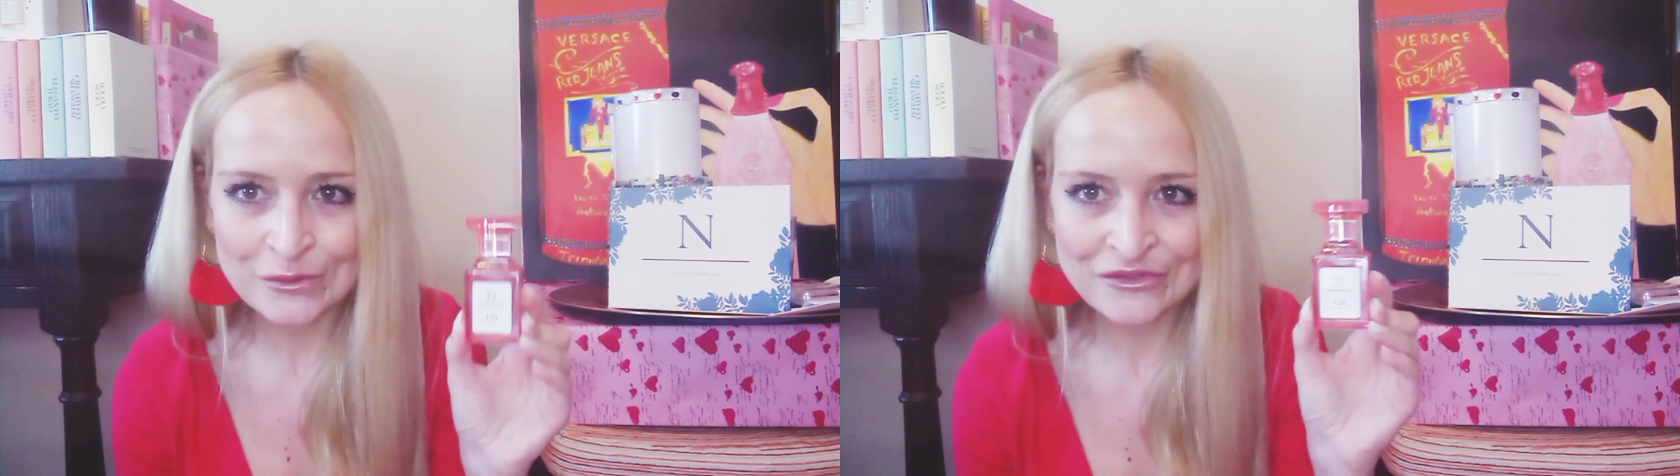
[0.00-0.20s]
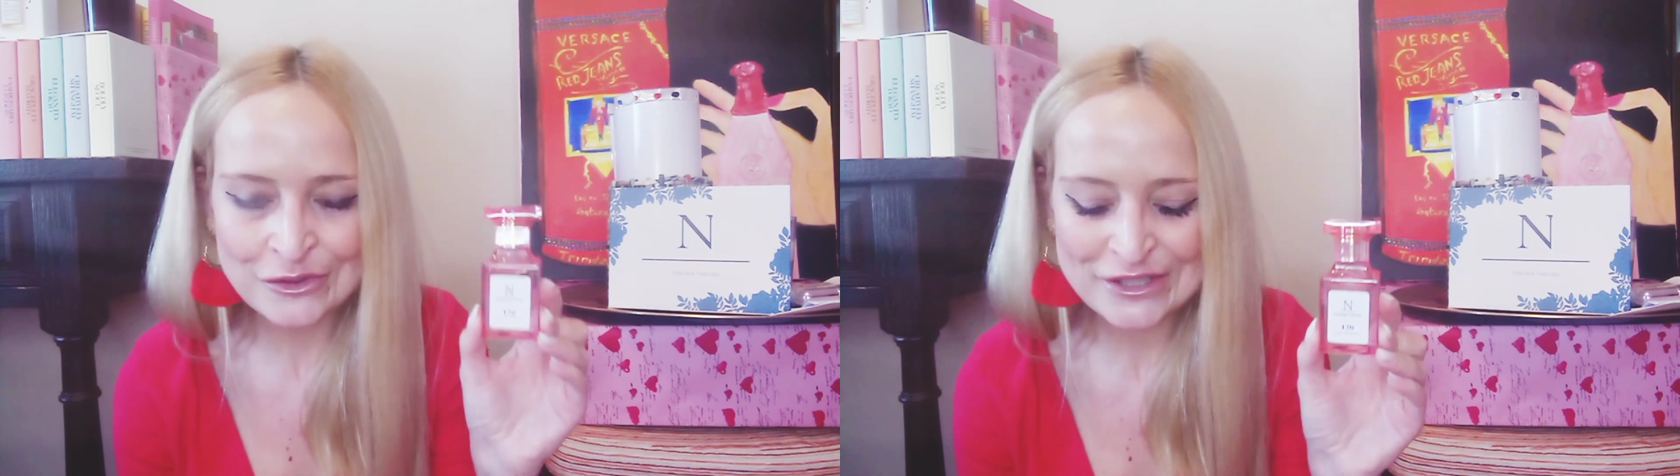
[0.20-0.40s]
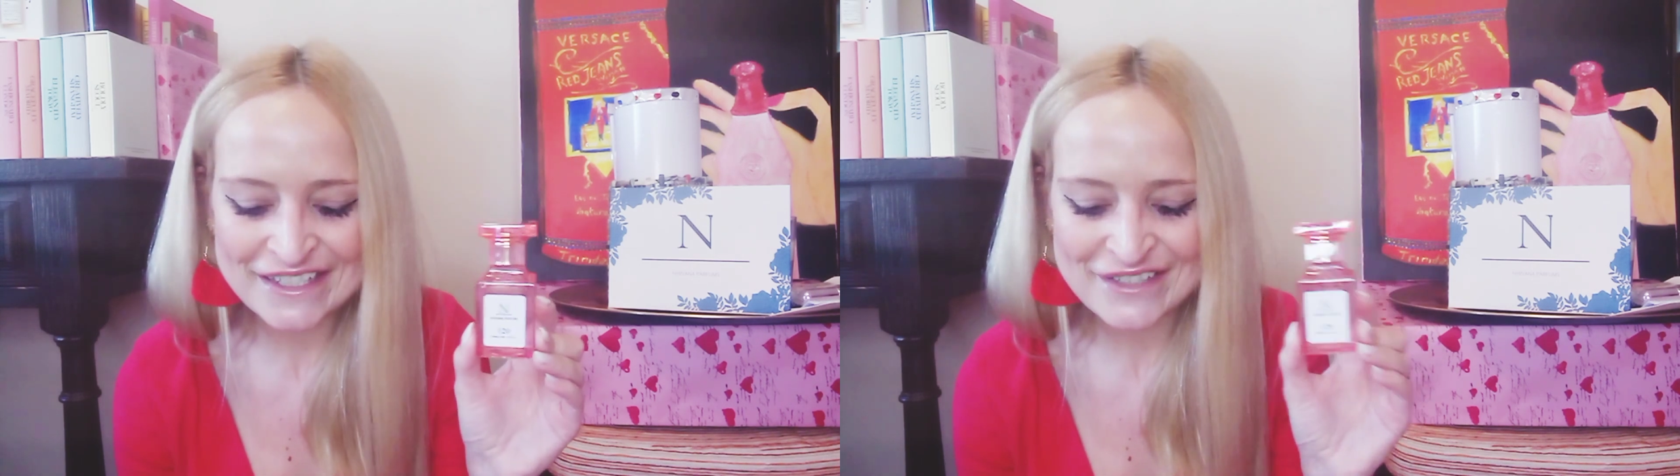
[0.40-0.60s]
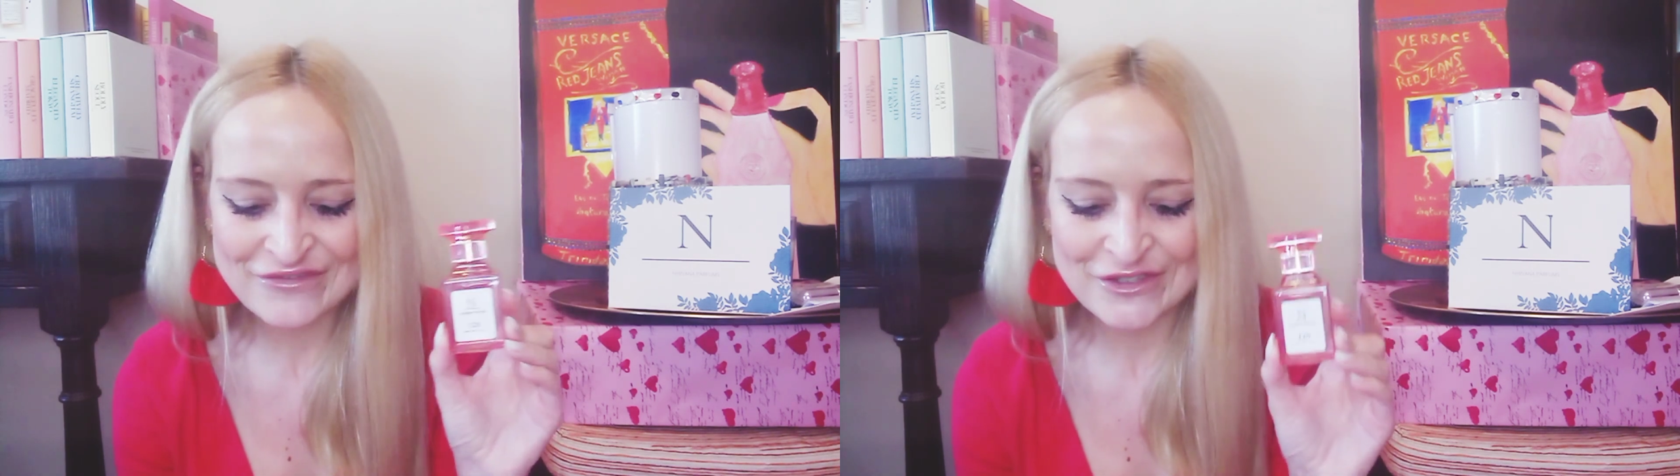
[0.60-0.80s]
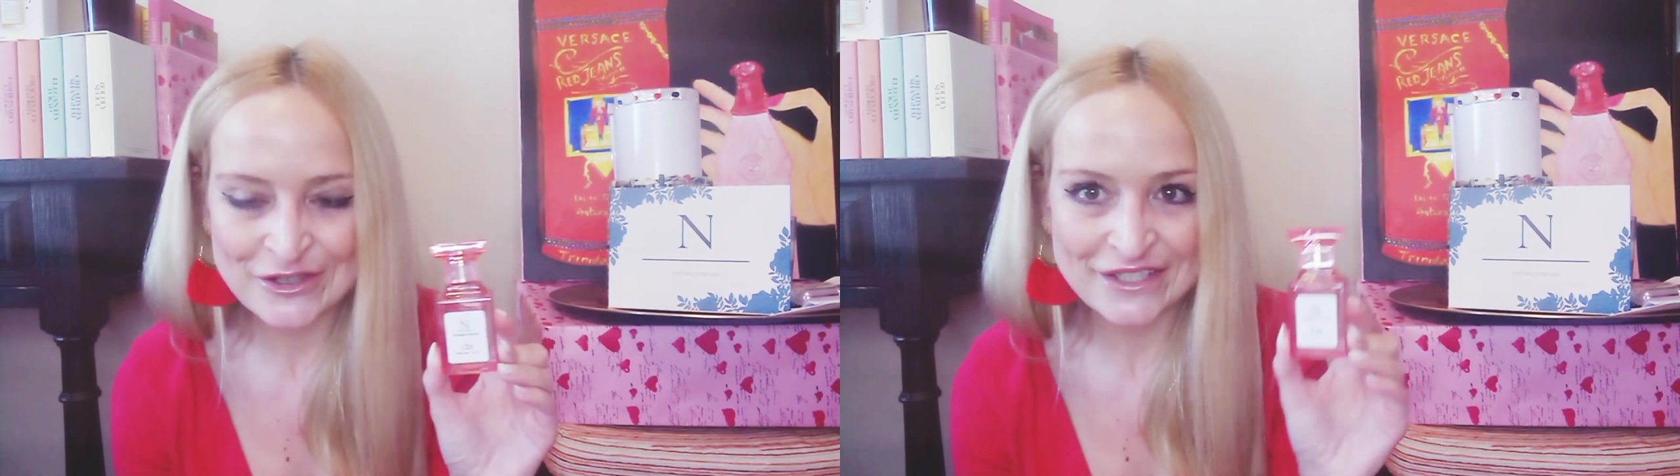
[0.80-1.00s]
Frutas,
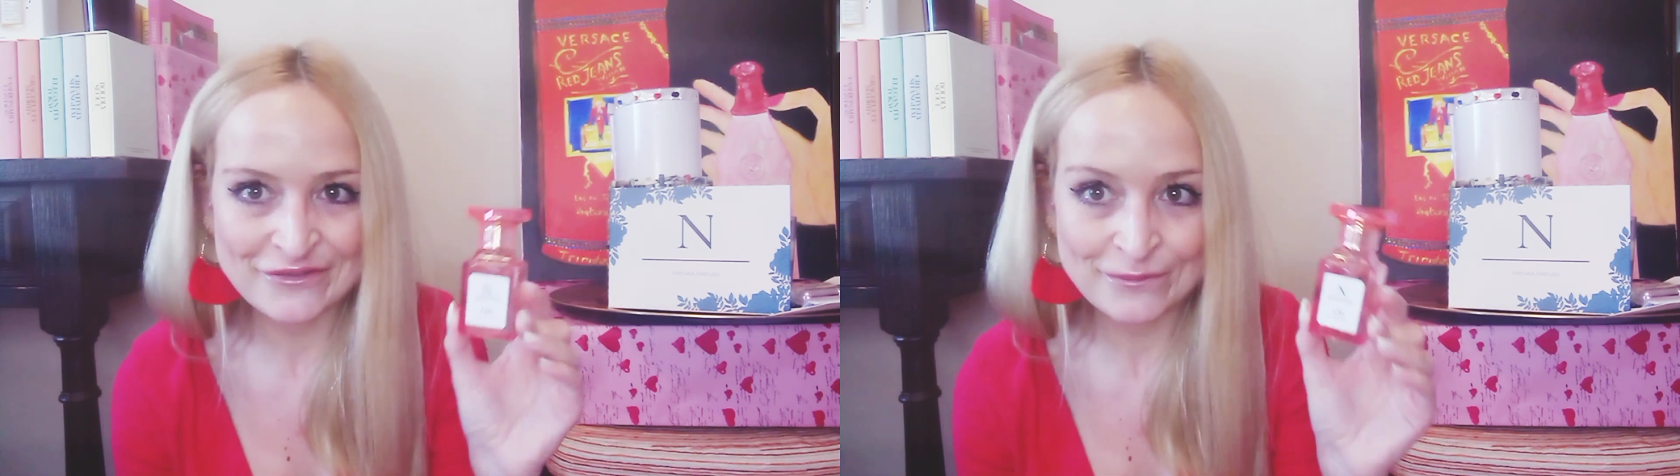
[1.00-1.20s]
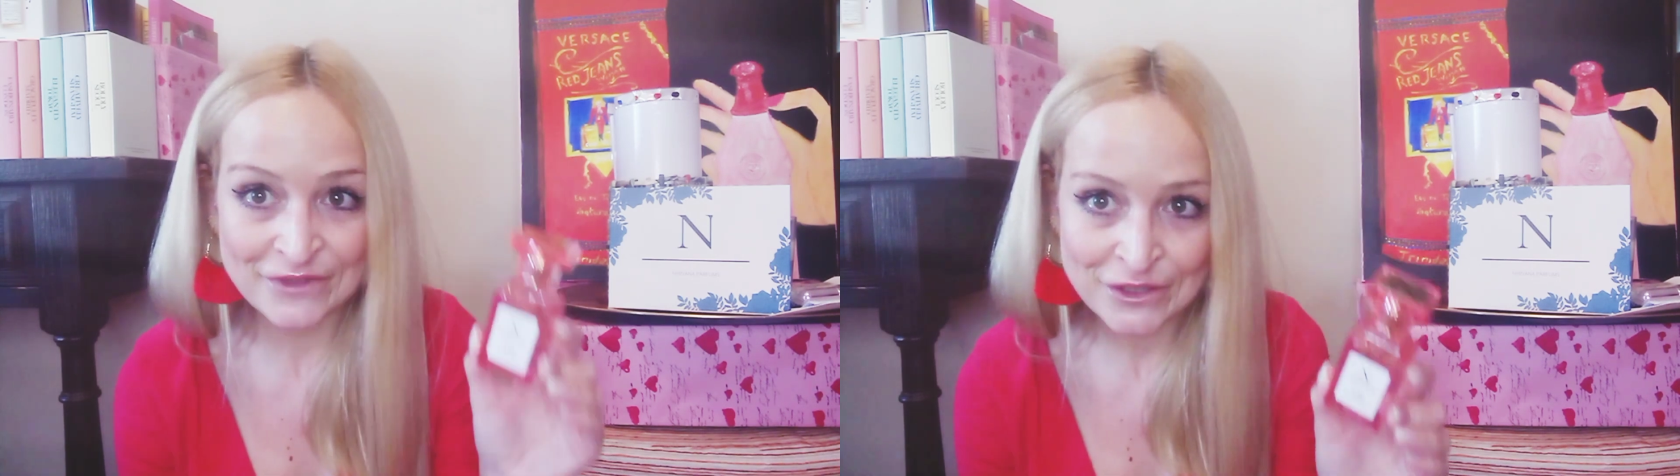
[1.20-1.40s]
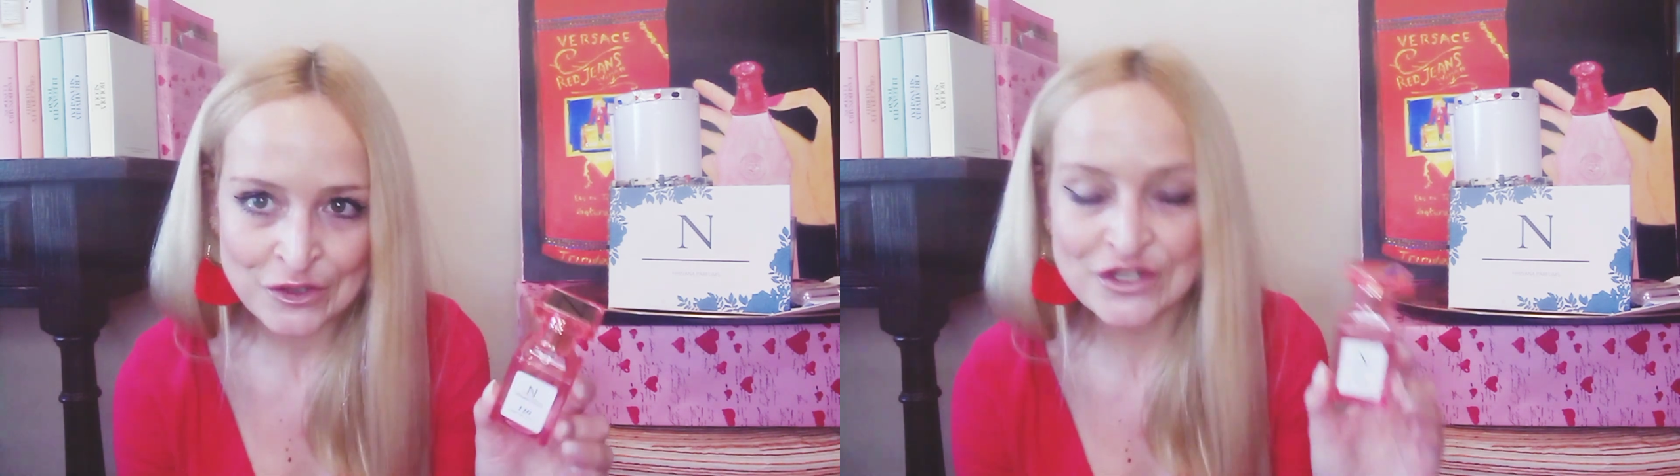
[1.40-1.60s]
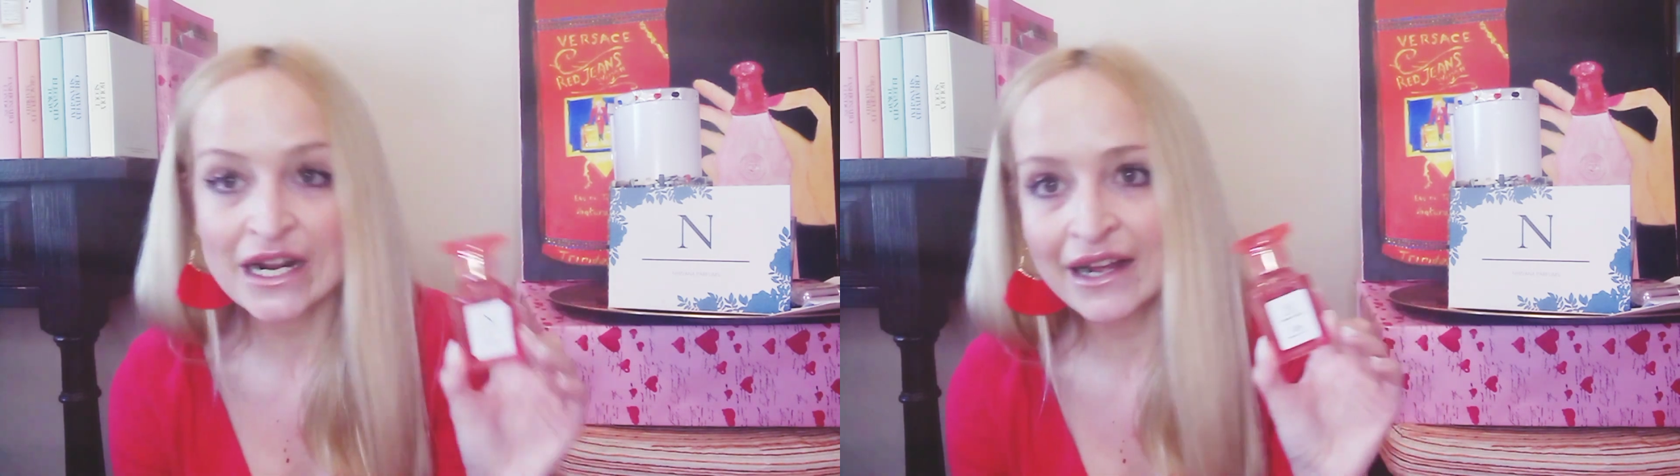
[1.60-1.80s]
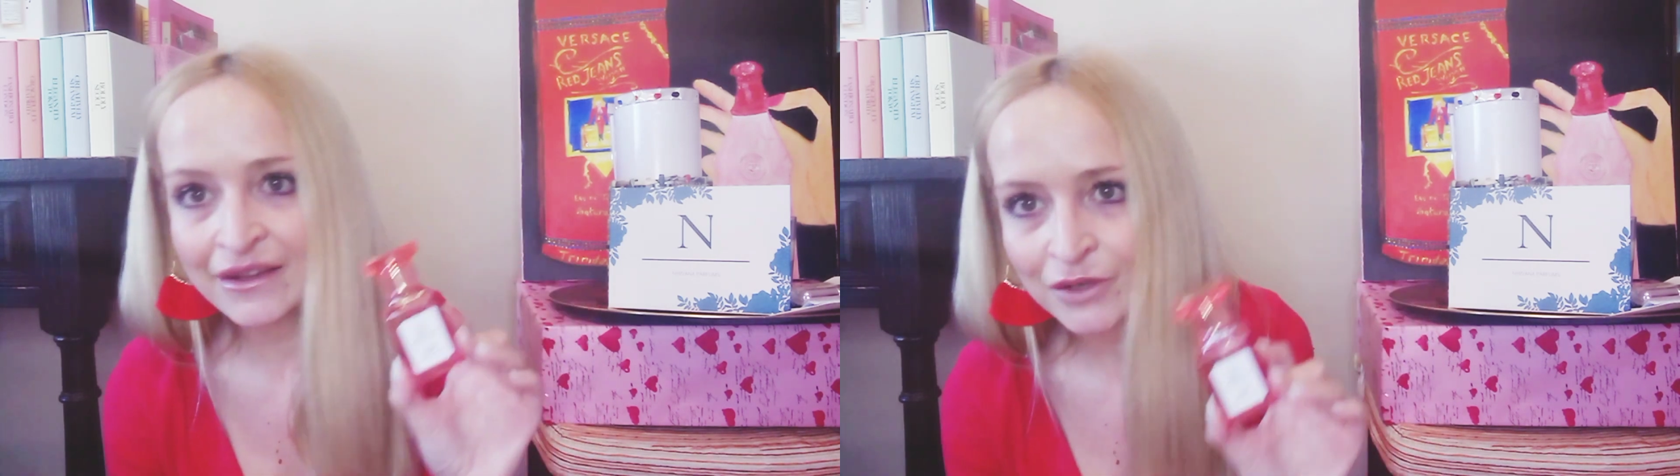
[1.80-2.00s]
flores, rosa,
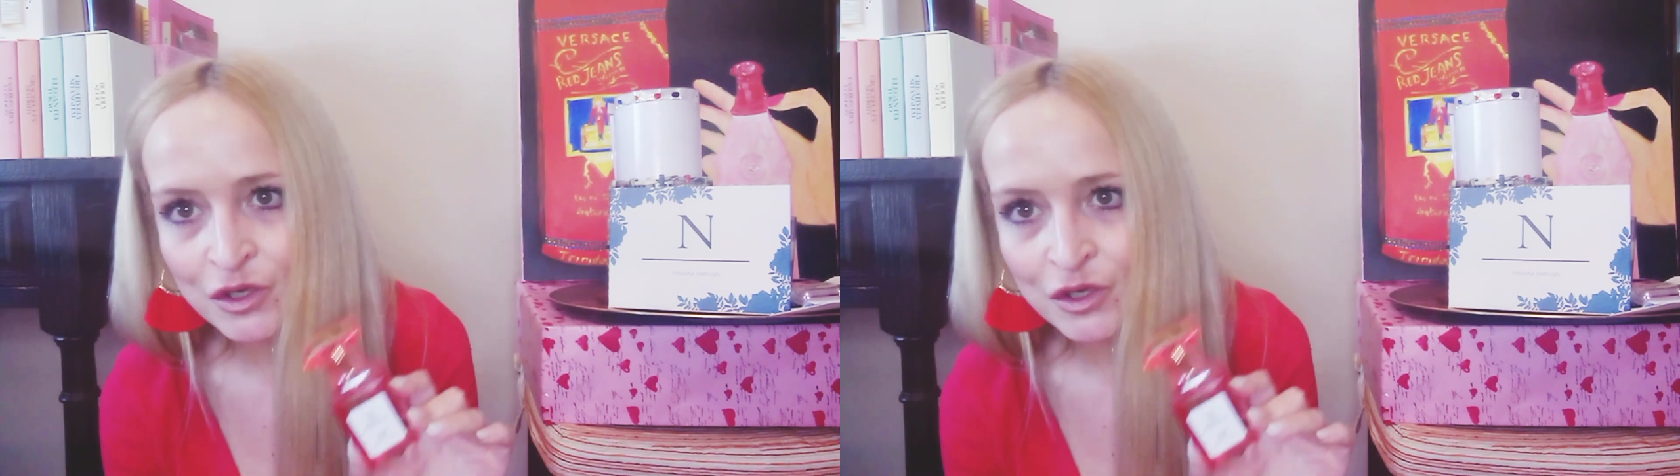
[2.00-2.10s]
jaz,